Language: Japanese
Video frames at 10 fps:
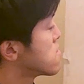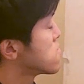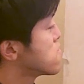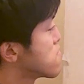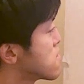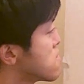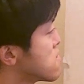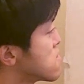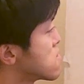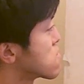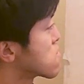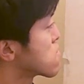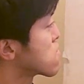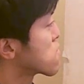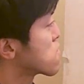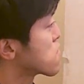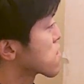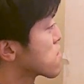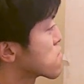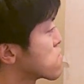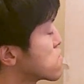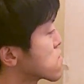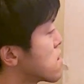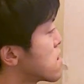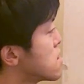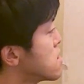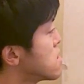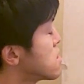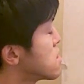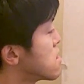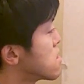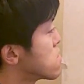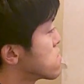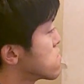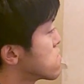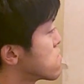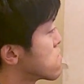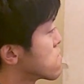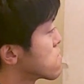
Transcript: う十万自身の心の中というかあの